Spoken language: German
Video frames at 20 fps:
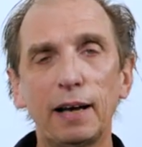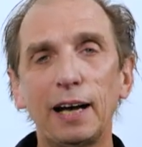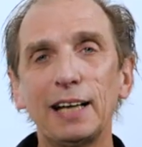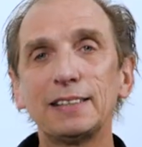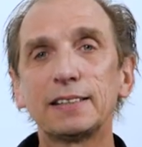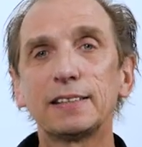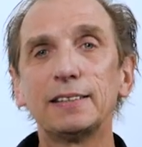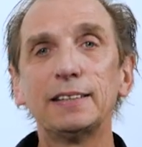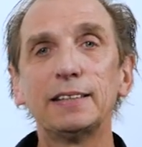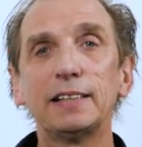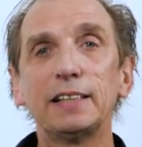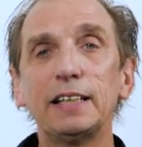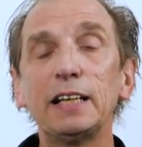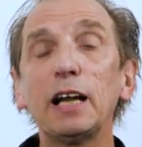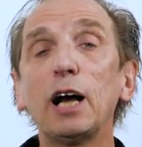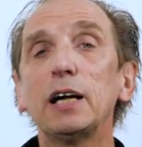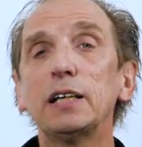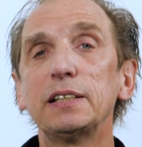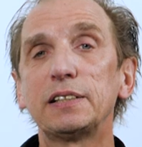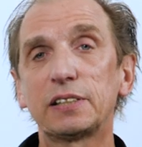einzelne
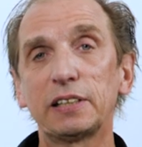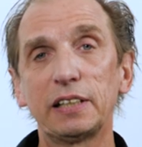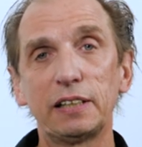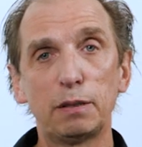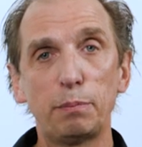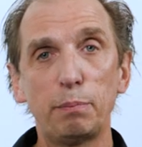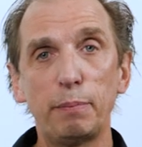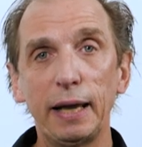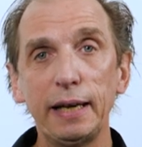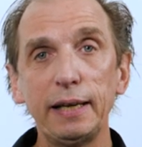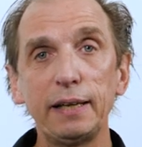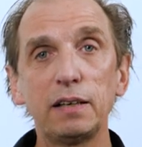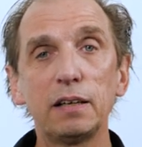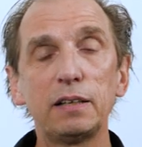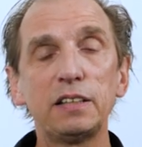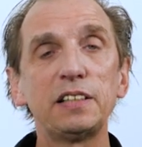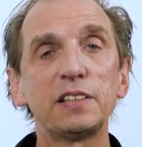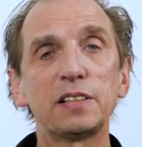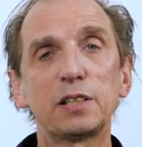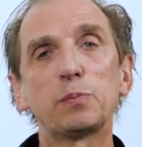Inhaltselemente
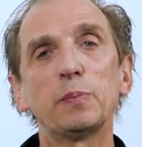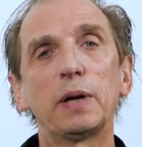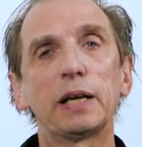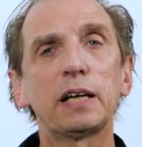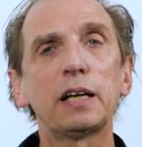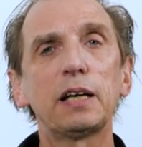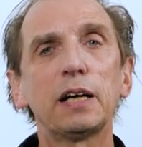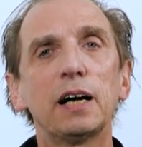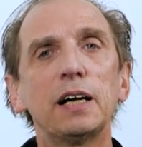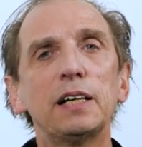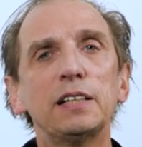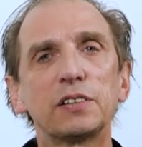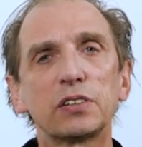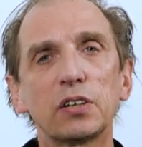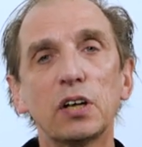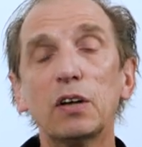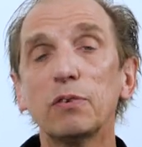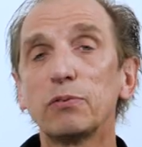dieses Materials